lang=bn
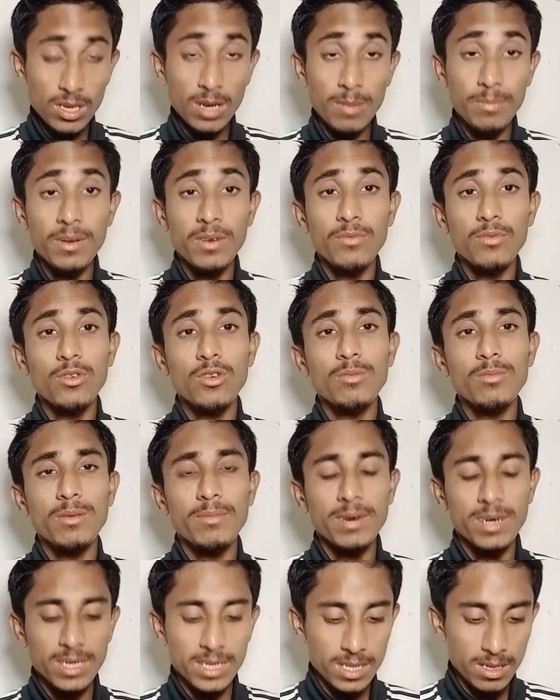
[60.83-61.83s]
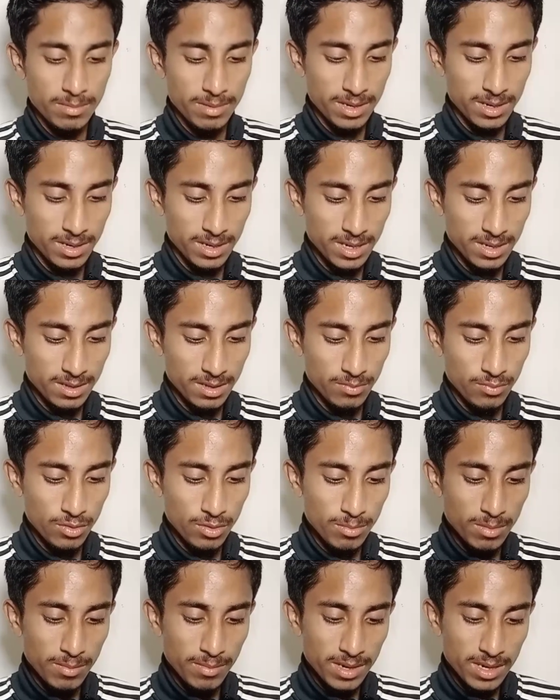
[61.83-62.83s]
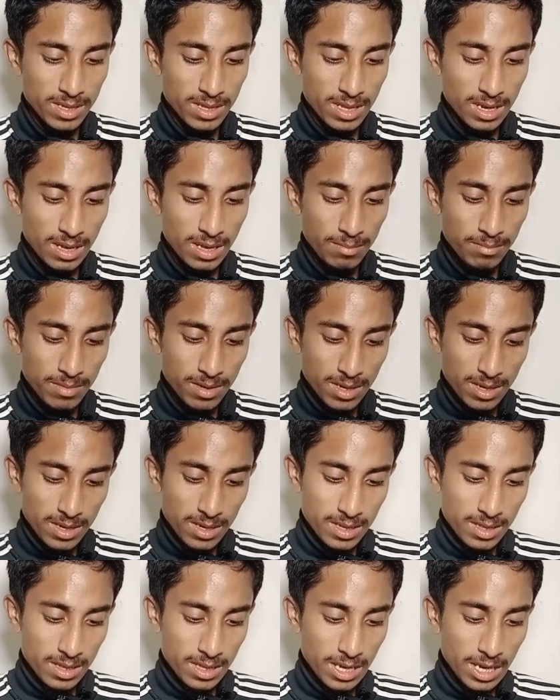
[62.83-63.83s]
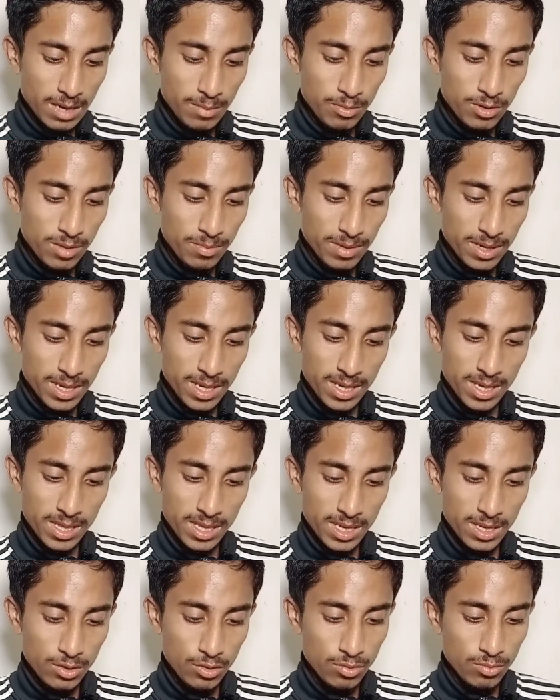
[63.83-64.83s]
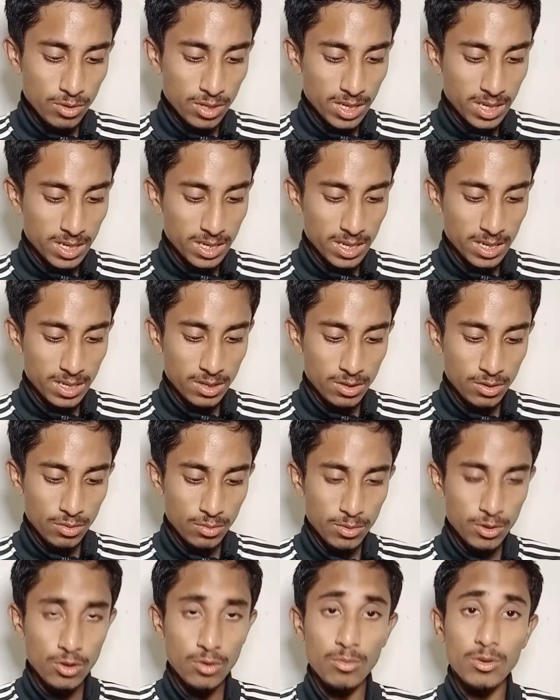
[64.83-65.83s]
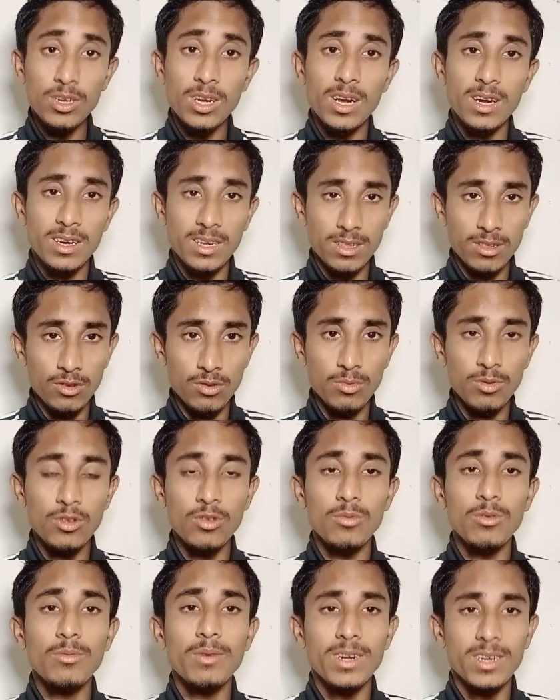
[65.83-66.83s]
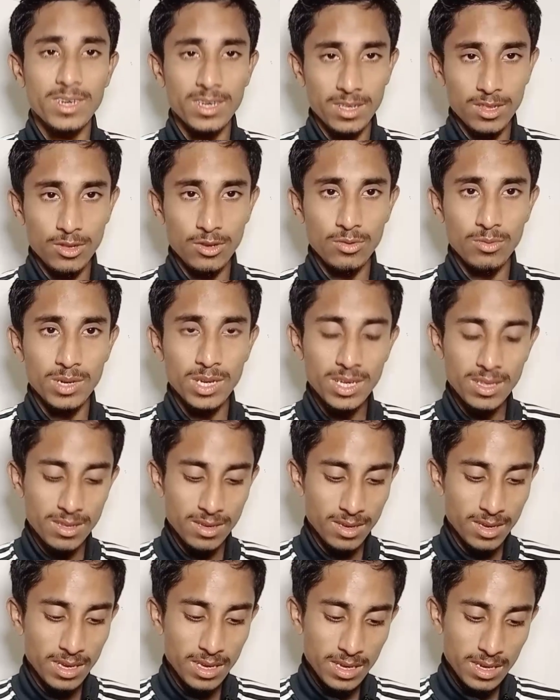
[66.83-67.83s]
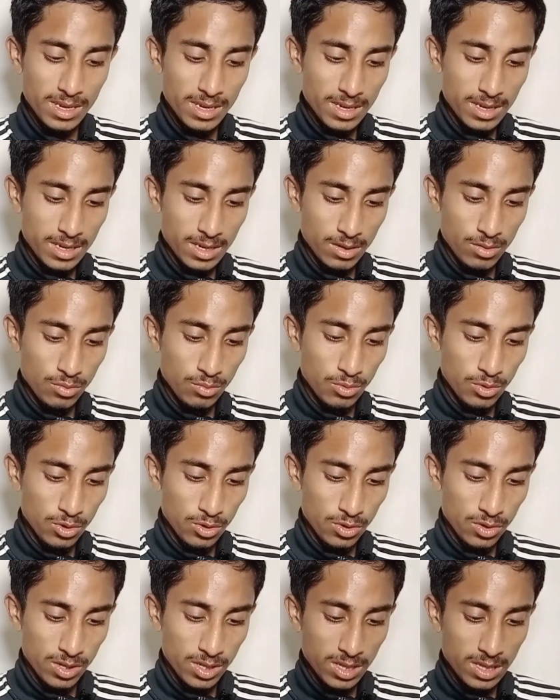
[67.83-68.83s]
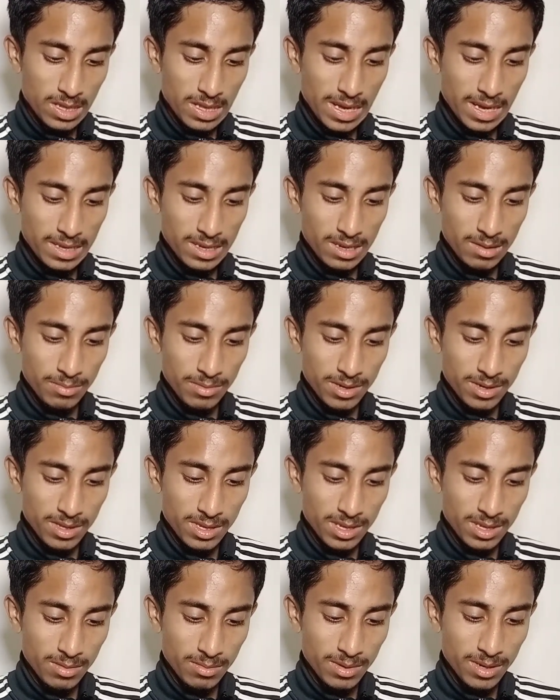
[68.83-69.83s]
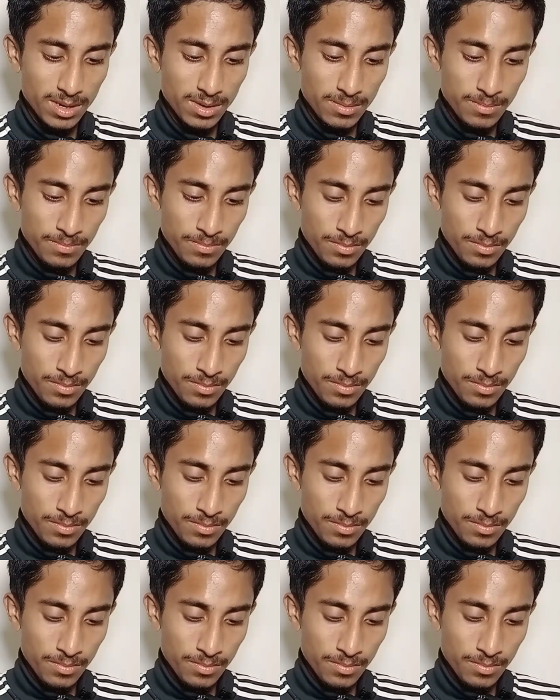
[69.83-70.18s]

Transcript: হচ্ছে আপনার ফোন নাম্বারটি দেবেন ঠিক আছে ফোন নাম্বারটি দিলাম দেওয়ার পর আপনাকে এখান থেকে জন্ম তারিখ চাইতে হবে জন্ম সাল চাইতে হবে জন্ম মাস চাইতে হবে ঠিক আছে এটা খুব সহজেই দেওয়া যায় আপনারা দিয়ে দেবেন